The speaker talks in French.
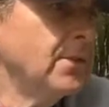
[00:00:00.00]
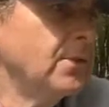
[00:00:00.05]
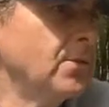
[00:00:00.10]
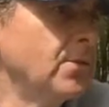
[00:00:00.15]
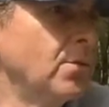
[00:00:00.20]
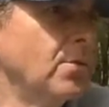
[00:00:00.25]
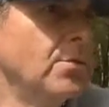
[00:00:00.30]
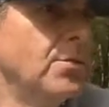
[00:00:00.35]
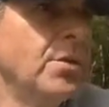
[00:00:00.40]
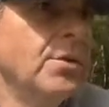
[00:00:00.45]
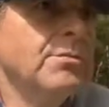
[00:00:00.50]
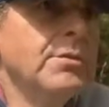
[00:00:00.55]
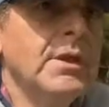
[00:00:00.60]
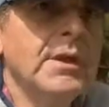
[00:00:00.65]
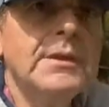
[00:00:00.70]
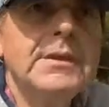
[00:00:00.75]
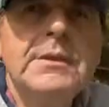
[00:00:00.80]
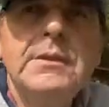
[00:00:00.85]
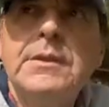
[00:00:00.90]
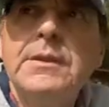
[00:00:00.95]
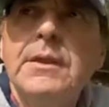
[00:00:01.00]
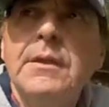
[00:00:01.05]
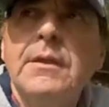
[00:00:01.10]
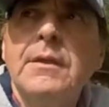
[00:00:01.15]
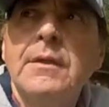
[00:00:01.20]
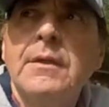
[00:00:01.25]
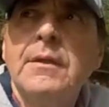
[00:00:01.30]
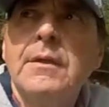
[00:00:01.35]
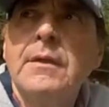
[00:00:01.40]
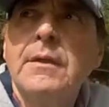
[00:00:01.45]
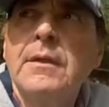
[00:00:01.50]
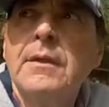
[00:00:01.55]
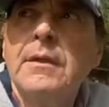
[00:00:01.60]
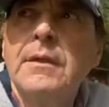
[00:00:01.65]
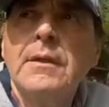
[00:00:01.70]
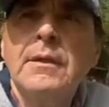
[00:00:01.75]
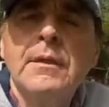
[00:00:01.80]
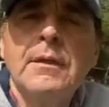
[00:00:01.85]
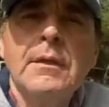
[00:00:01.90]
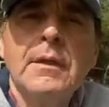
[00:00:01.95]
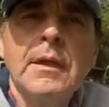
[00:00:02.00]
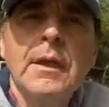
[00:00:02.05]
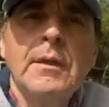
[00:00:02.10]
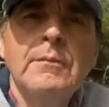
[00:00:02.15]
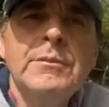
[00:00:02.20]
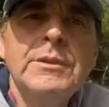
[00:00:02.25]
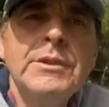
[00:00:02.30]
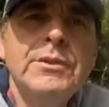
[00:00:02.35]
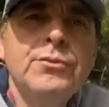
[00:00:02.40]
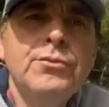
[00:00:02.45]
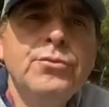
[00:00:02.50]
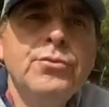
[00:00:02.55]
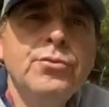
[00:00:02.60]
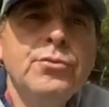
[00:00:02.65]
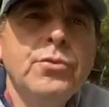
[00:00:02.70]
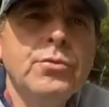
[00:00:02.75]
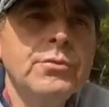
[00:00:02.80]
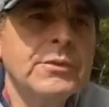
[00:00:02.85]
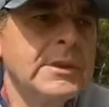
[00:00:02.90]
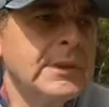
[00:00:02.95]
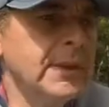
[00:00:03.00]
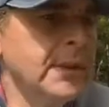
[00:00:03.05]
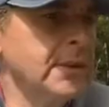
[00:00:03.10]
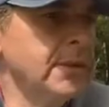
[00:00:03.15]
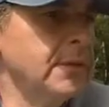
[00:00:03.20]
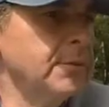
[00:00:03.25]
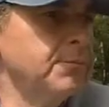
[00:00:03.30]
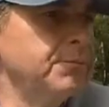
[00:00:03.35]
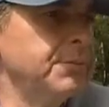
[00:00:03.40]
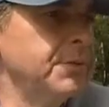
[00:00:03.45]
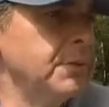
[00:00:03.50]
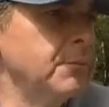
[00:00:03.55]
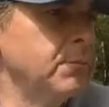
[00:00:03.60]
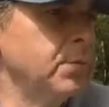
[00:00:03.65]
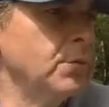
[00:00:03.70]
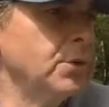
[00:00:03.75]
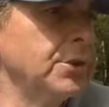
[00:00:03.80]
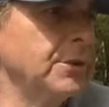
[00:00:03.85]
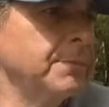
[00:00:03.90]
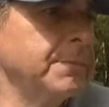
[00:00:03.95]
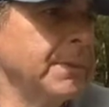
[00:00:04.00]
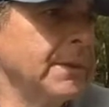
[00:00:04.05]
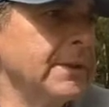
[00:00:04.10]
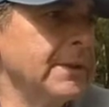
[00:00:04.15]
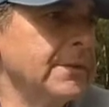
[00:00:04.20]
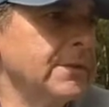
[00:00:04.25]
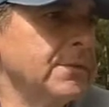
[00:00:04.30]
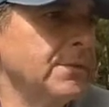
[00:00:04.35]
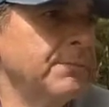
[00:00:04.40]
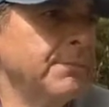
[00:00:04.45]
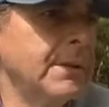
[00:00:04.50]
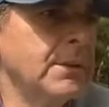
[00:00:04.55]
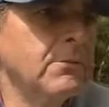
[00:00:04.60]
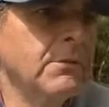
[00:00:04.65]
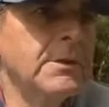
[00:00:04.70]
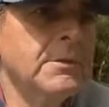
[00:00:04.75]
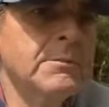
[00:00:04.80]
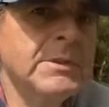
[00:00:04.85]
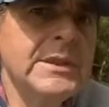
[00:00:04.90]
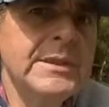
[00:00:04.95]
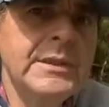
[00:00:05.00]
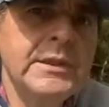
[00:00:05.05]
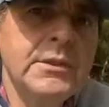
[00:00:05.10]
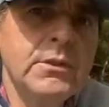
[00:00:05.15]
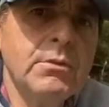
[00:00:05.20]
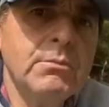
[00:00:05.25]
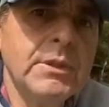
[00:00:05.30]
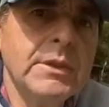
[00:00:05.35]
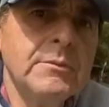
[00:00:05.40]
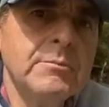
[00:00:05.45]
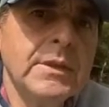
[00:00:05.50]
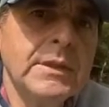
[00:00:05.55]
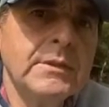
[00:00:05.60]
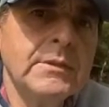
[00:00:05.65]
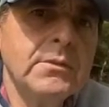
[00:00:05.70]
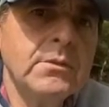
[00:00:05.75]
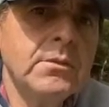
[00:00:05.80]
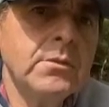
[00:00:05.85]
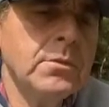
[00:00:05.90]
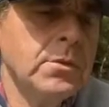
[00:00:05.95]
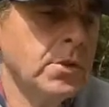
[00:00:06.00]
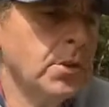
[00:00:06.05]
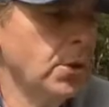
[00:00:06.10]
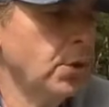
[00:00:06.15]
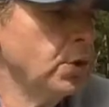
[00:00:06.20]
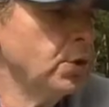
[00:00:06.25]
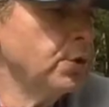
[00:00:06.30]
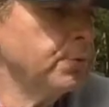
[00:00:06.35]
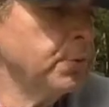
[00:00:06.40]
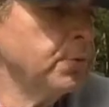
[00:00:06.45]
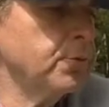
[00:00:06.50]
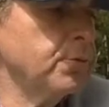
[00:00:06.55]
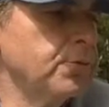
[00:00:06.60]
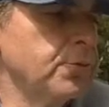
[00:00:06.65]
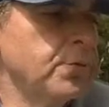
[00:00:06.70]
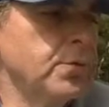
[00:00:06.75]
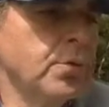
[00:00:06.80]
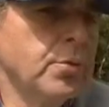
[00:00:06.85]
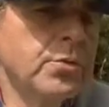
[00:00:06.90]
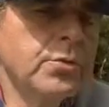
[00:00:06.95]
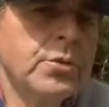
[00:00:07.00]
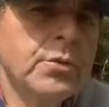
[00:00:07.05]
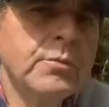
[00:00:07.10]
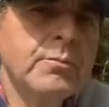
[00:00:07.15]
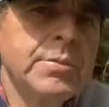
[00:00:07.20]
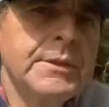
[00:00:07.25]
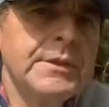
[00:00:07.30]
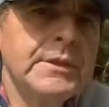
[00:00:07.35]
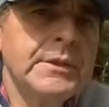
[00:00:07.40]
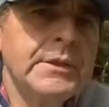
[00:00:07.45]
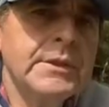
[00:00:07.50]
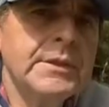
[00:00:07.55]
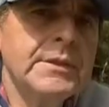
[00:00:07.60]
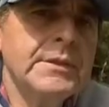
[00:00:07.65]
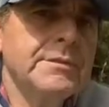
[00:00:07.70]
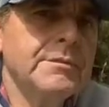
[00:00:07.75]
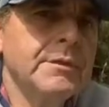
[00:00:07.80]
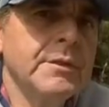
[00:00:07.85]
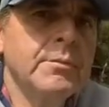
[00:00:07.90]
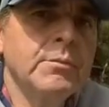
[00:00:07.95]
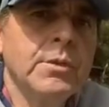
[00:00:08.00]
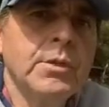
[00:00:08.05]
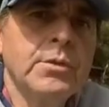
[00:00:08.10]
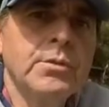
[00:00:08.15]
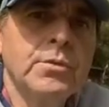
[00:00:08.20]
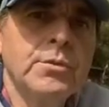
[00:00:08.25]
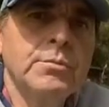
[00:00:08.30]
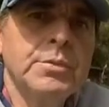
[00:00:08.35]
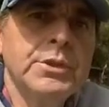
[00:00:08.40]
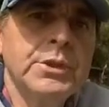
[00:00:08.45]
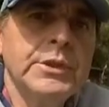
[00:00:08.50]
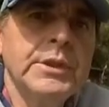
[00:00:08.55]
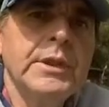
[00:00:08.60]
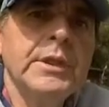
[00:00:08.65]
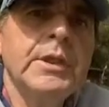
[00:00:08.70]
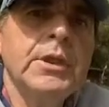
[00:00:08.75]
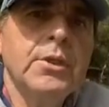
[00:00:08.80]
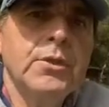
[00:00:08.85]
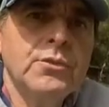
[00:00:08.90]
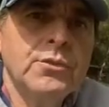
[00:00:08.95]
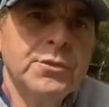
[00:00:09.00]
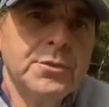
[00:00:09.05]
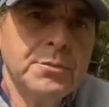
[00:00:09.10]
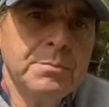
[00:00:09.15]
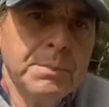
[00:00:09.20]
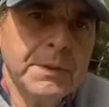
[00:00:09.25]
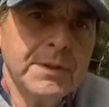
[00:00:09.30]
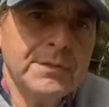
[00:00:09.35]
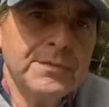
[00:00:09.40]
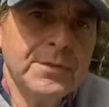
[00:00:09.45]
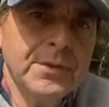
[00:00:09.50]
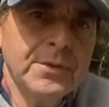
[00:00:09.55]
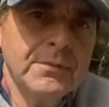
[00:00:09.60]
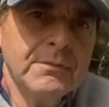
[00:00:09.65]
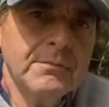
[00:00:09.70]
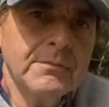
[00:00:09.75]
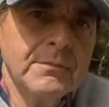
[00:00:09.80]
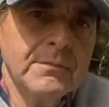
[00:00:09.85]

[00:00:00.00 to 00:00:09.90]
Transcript: Donc euh, voilà, c'était un, petit tuto conseil. Et puis bon, j'ai presque pas loin de 1000 km maintenant. Je prends toujours autant de plaisir. C'est vraiment un objet super fun.